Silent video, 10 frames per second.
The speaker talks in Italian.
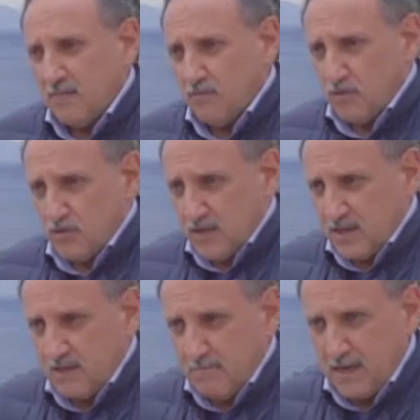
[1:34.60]
Voglio
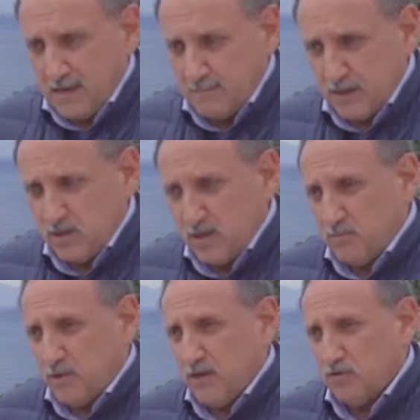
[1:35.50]
chiarire bene il
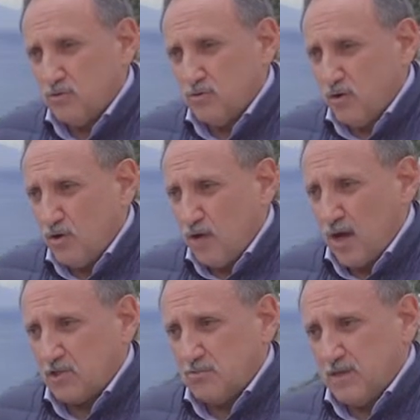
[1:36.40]
principio che io sono
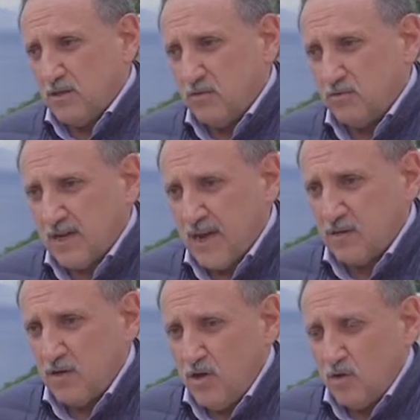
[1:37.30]
assolutamente
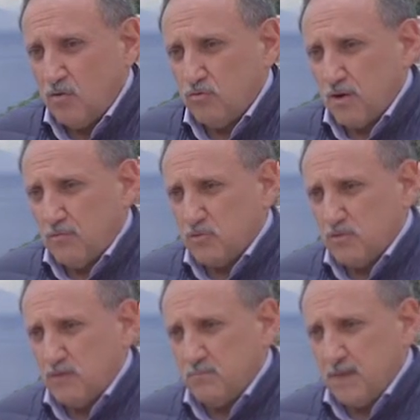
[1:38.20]
contrario contro
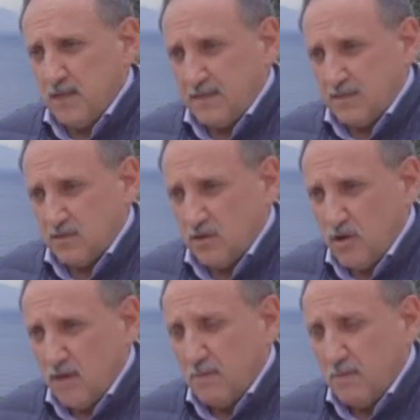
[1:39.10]
l'abusivismo edilizio,